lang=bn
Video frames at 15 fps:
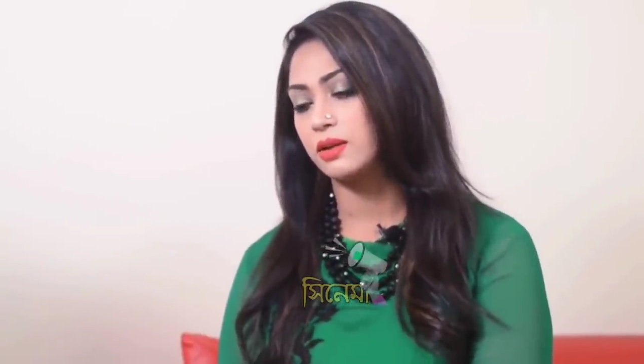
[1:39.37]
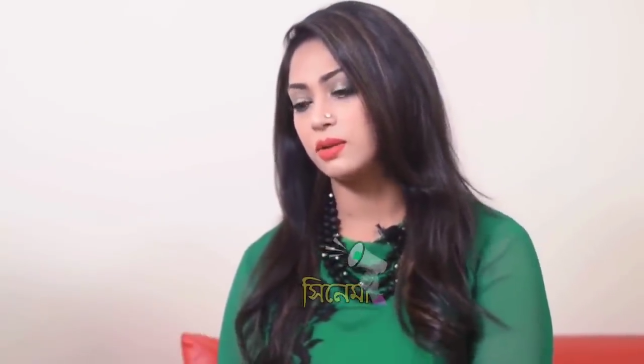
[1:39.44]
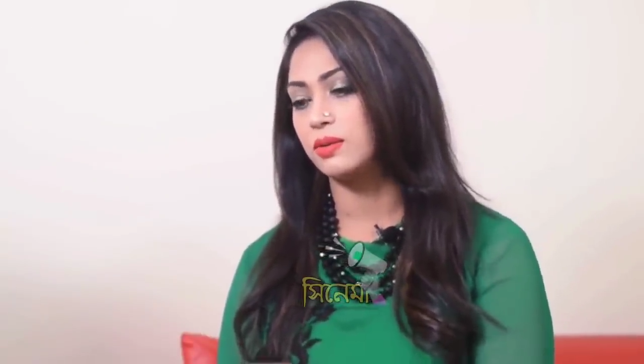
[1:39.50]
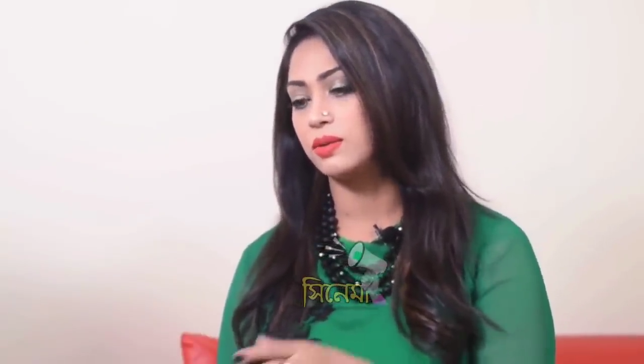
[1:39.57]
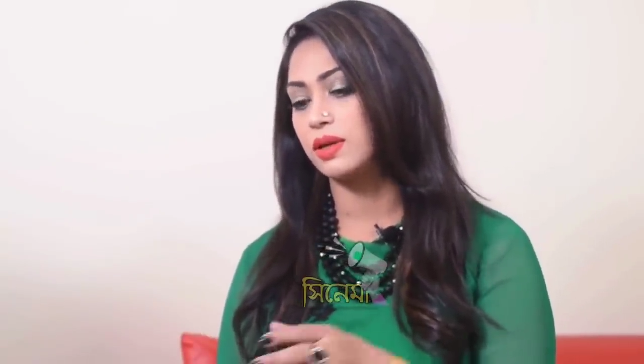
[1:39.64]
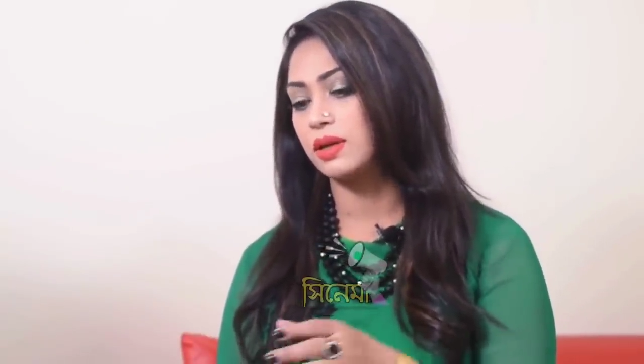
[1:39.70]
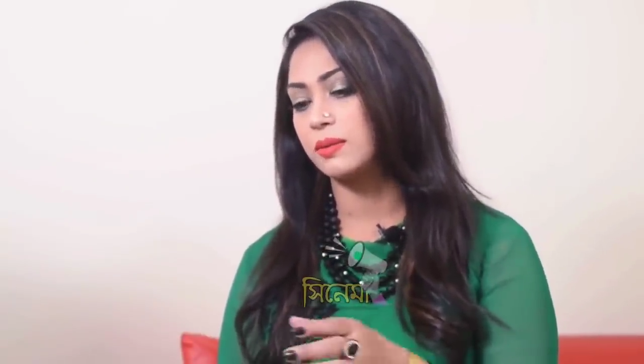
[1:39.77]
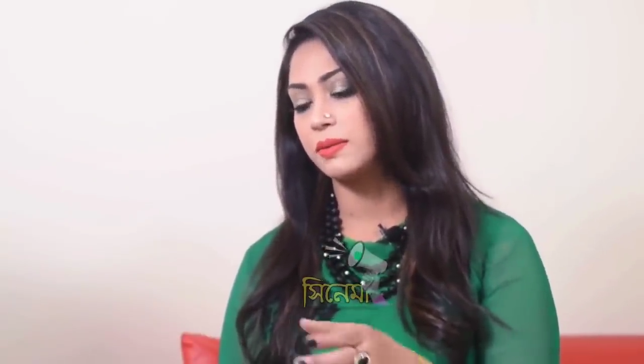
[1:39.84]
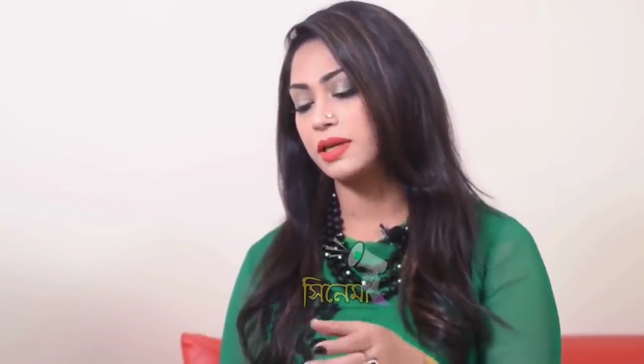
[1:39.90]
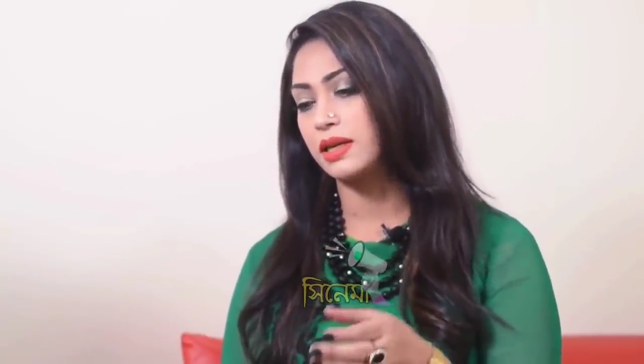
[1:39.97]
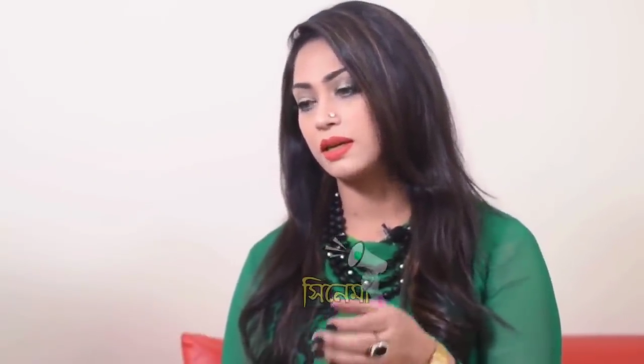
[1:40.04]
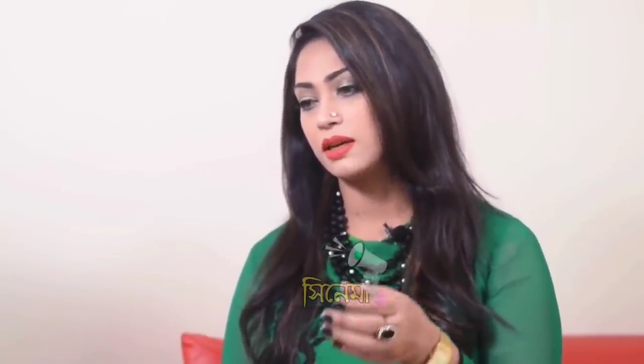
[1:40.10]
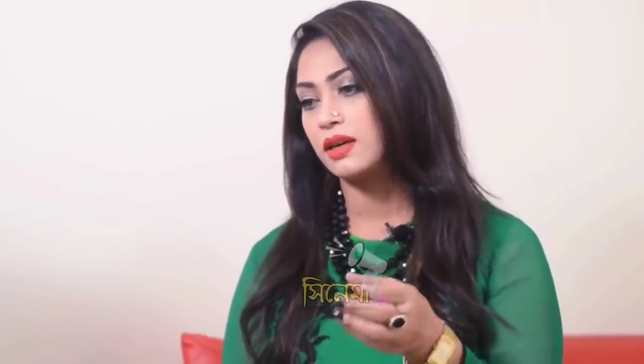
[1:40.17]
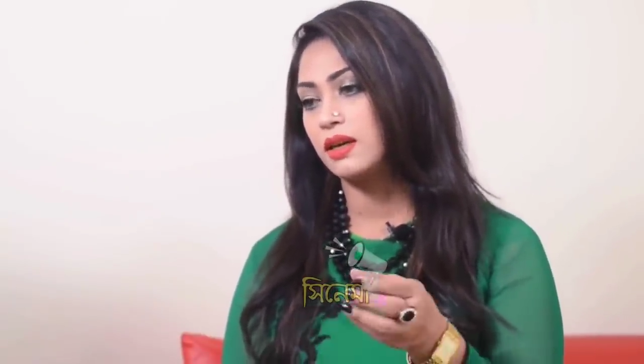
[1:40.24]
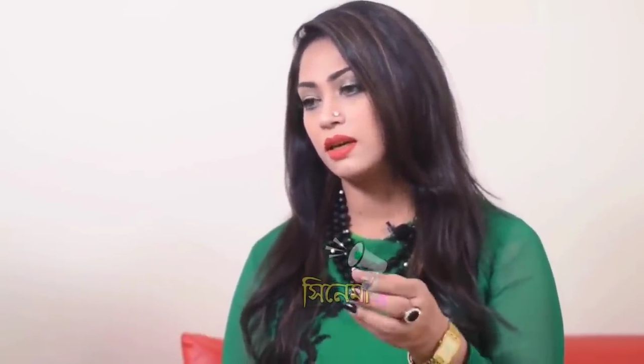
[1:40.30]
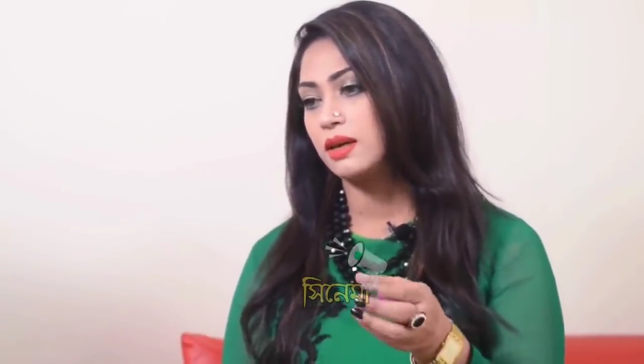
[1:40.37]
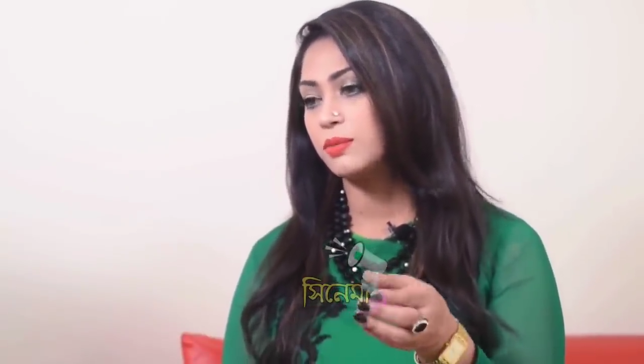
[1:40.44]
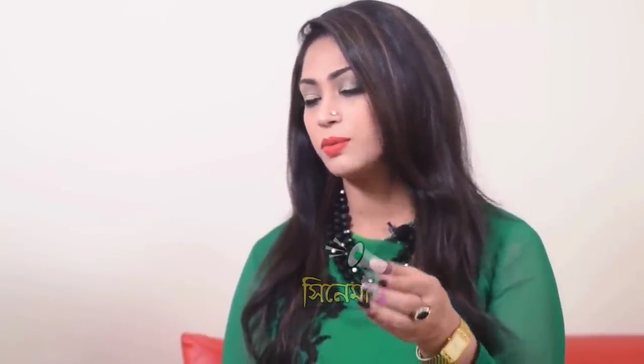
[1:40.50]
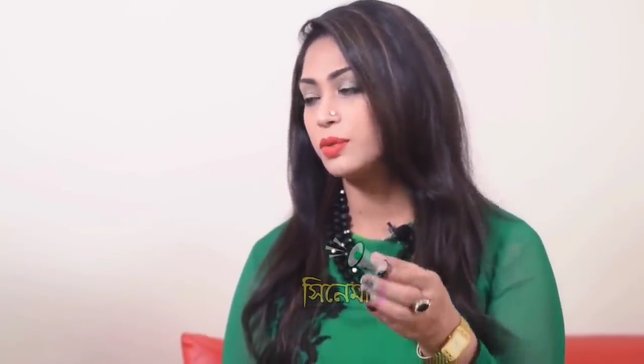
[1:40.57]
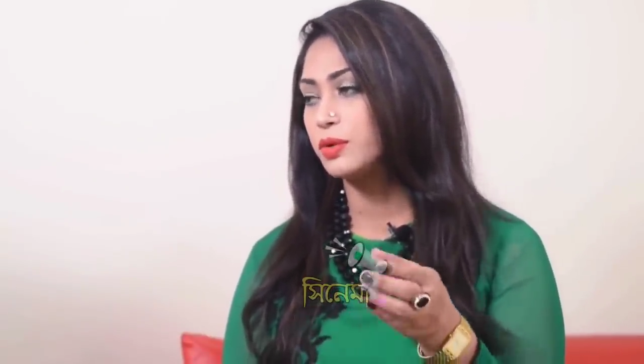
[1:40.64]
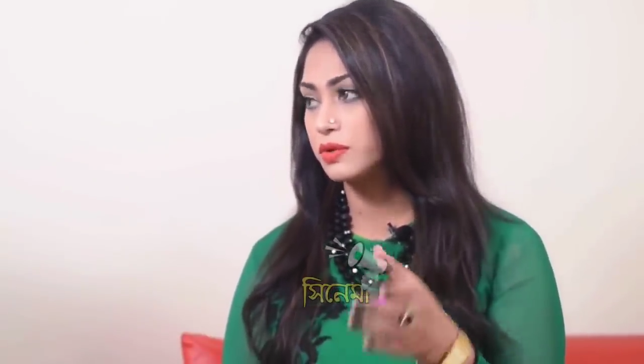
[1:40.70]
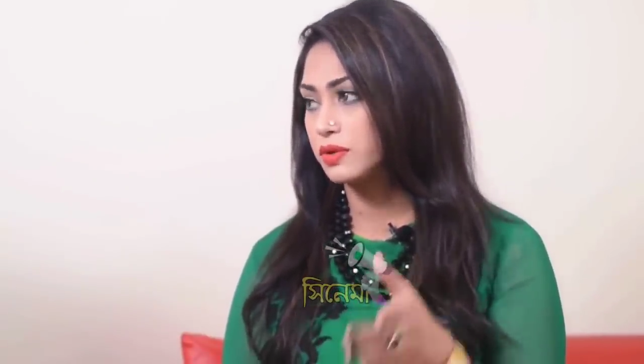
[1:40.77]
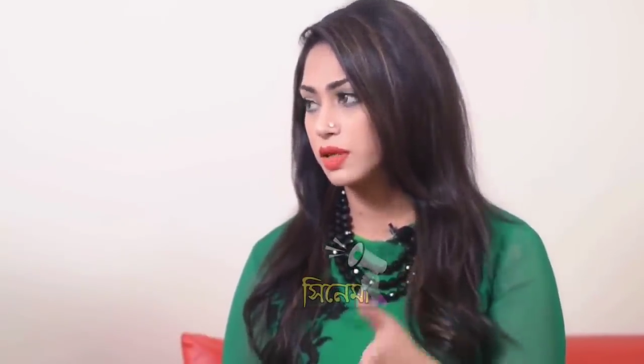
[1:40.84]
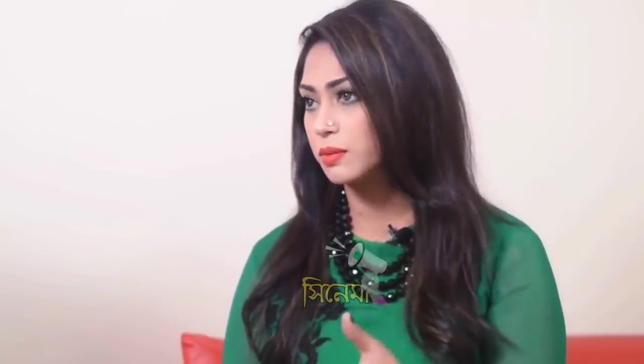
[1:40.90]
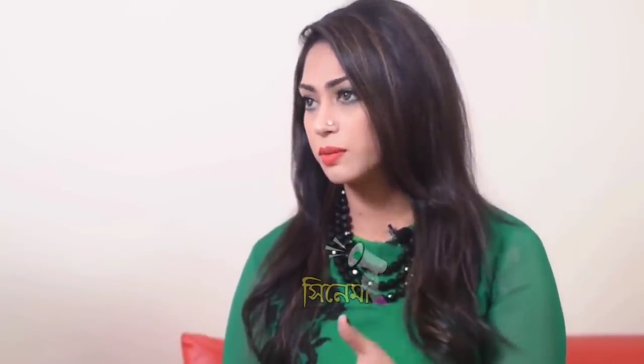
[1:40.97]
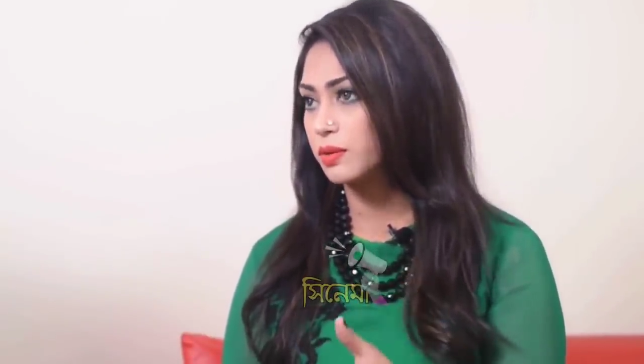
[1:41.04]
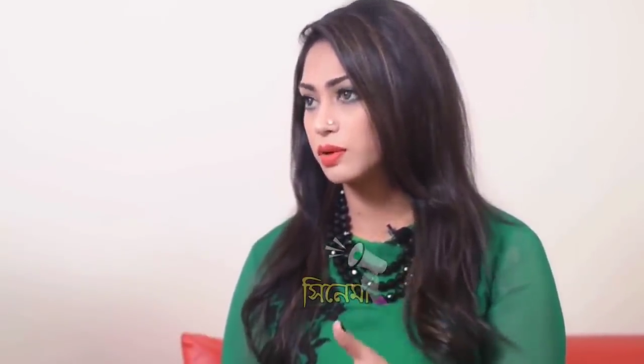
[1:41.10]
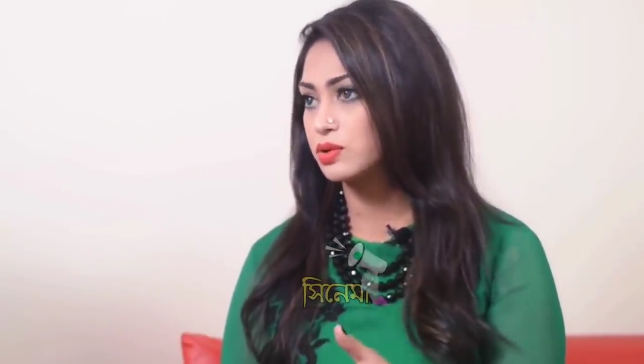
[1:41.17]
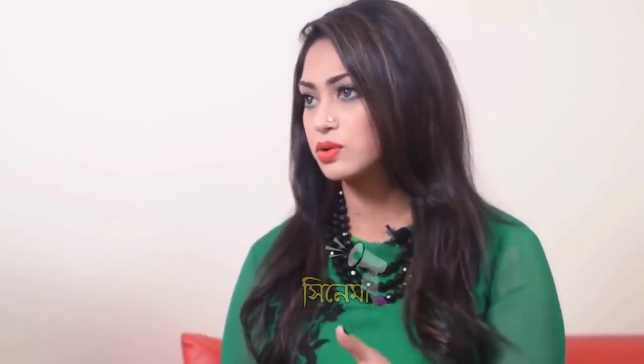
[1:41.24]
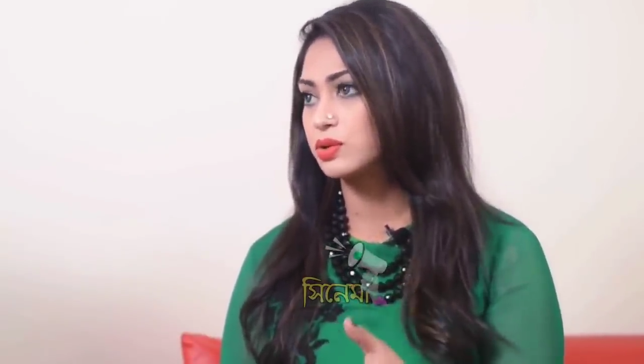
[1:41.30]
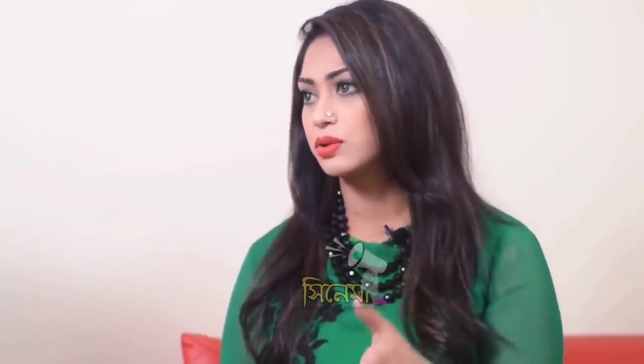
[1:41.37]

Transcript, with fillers: ফফির মুঠোফোন নাম্বারে একাধিকবার